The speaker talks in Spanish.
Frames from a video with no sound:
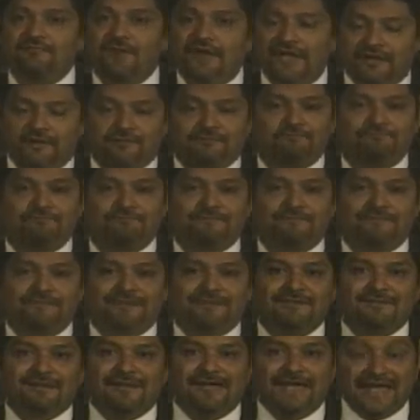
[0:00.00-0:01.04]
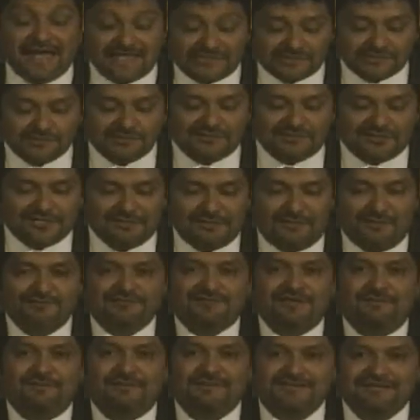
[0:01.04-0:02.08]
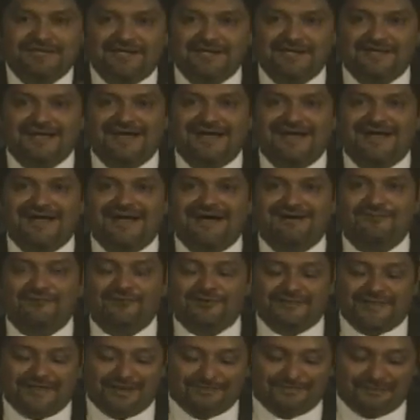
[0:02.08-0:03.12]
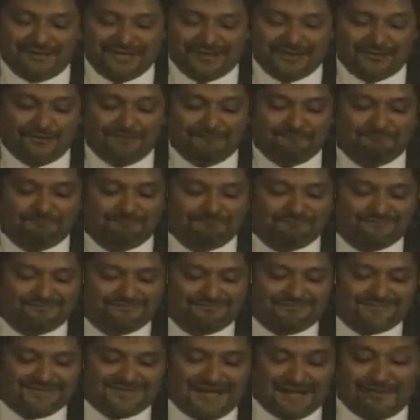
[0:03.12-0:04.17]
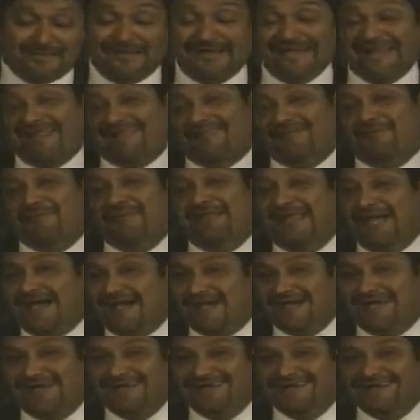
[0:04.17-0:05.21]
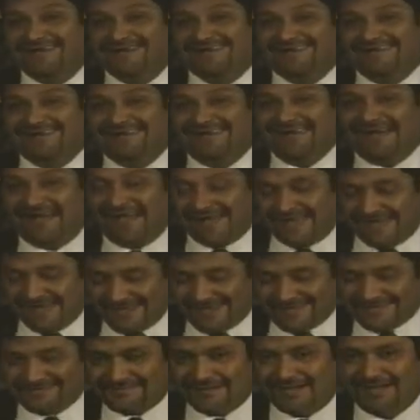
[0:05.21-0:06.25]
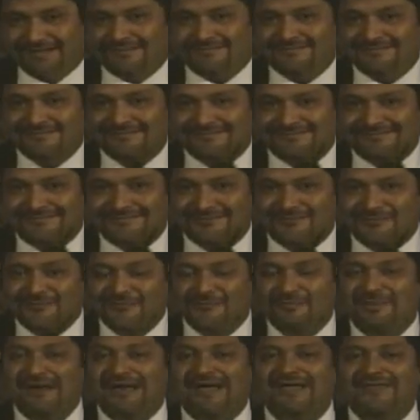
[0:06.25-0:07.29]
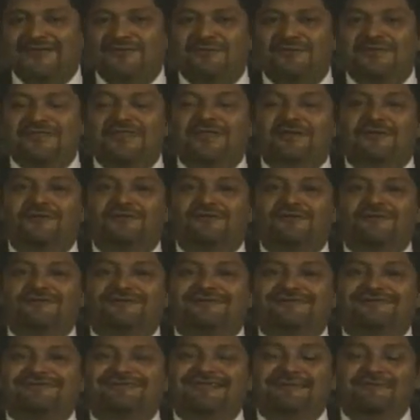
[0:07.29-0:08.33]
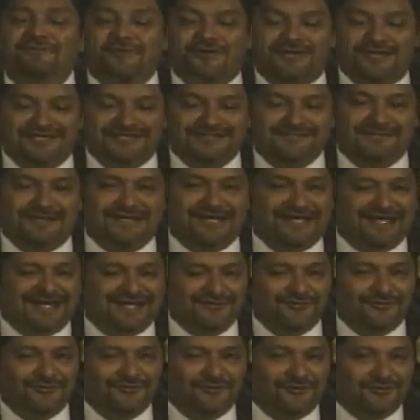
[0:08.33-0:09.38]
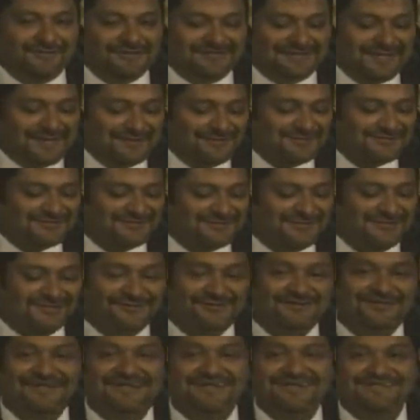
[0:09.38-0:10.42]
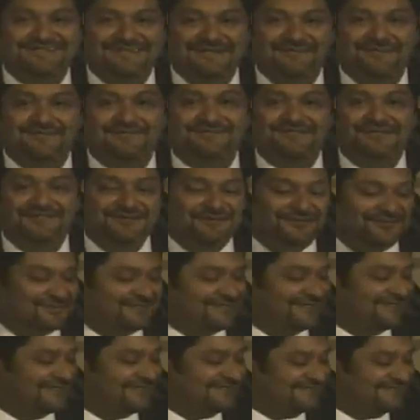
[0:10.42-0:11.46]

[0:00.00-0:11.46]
Bueno, esto es lo que vamos a empezar a abordar, pero a manera de homenaje, aquí les va un pequeño video de mujeres manejando, lo comentamos cuando regresemos del corte.